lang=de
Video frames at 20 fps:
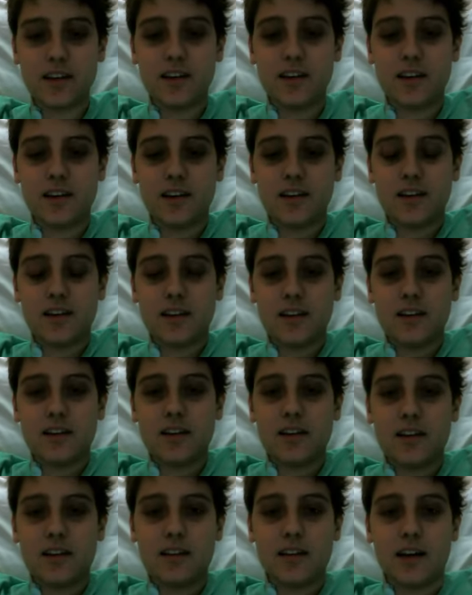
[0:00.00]
Ja,
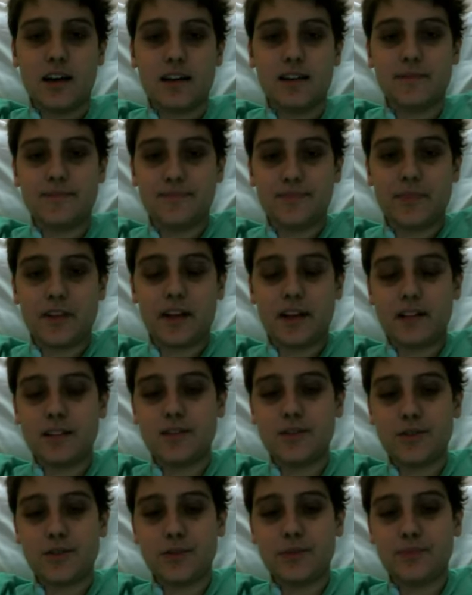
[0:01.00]
also
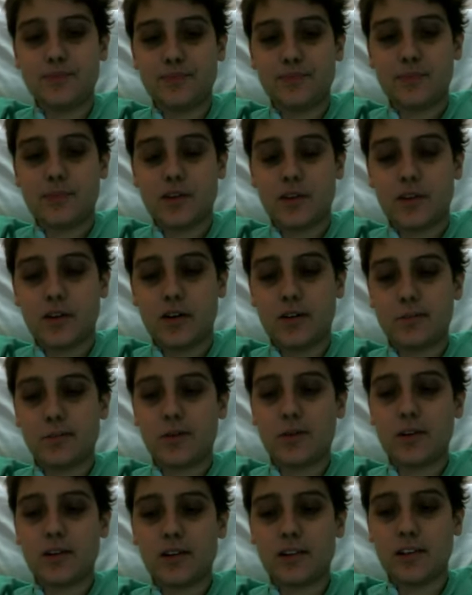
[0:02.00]
heute Morgen ging es
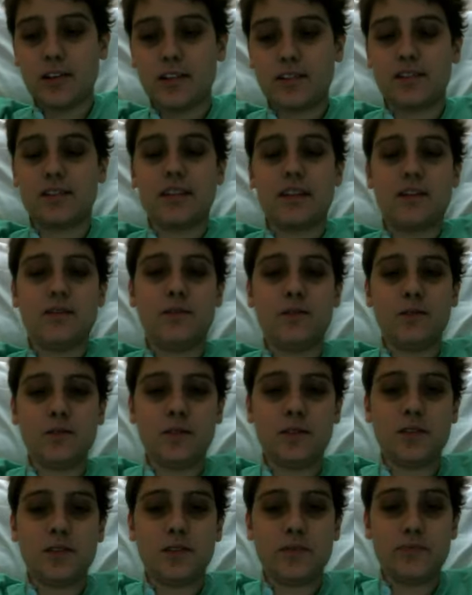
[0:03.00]
ja los.
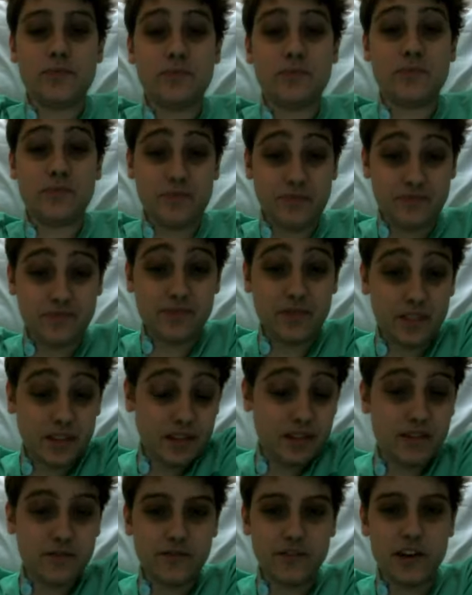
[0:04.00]
Wer hätte
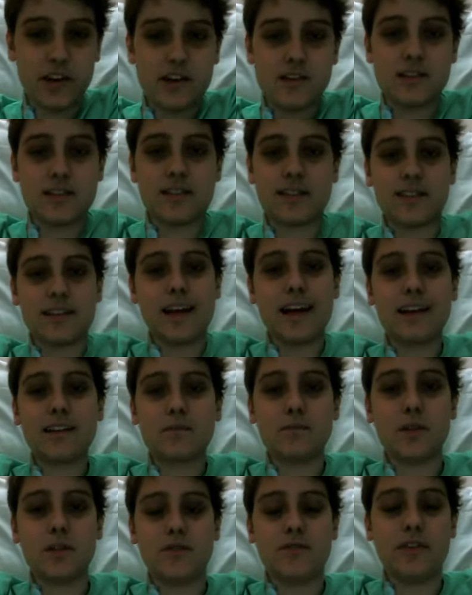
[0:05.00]
es gedacht mit
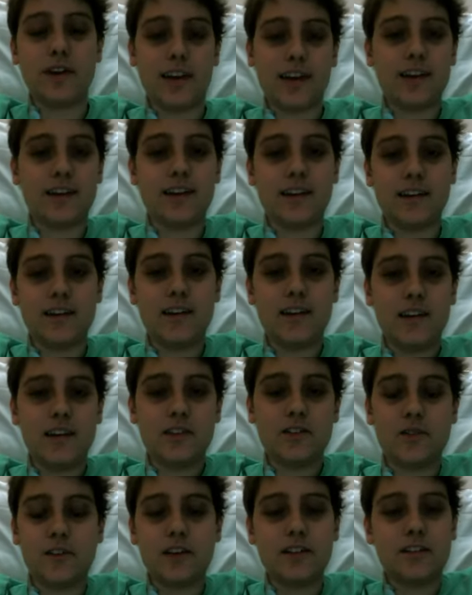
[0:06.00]
Wecken? Ich weiß
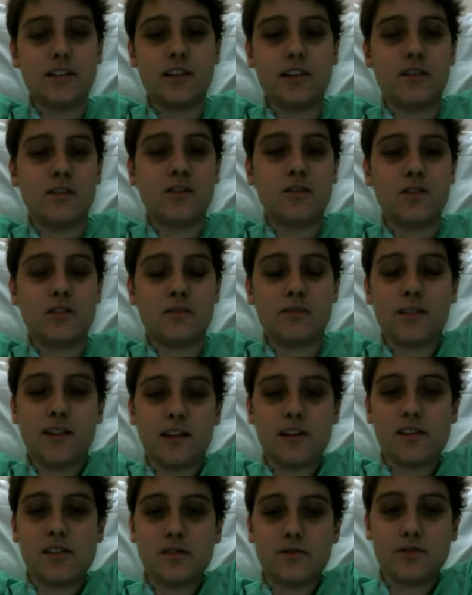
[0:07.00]
gar nicht, ich habe gar nicht auf
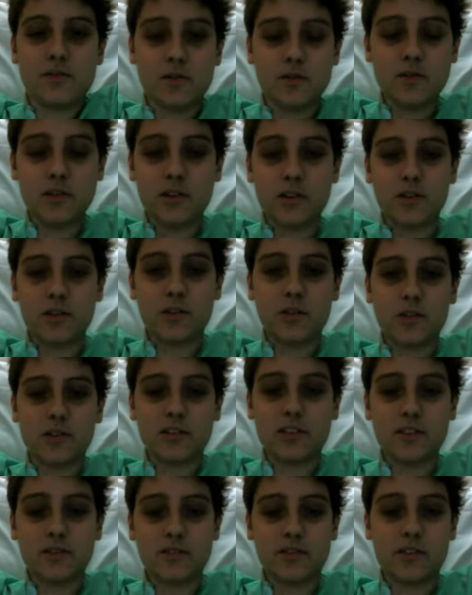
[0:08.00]
die Uhr geguckt. Auf
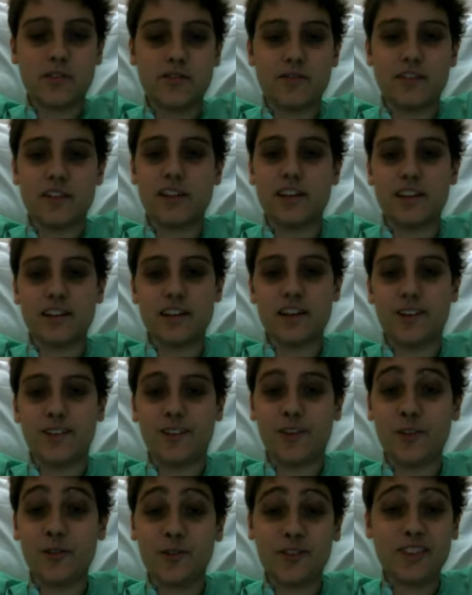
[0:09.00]
jeden Fall ging der Ronno
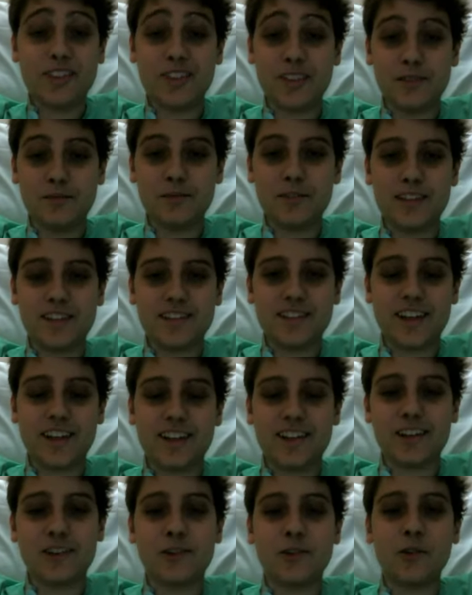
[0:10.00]
ziemlich zeitig
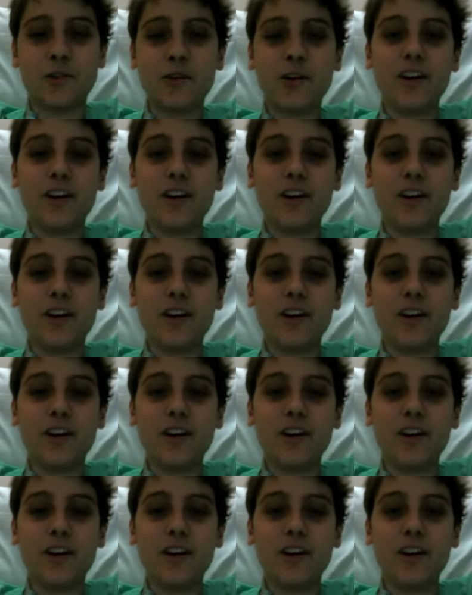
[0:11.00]
hoch.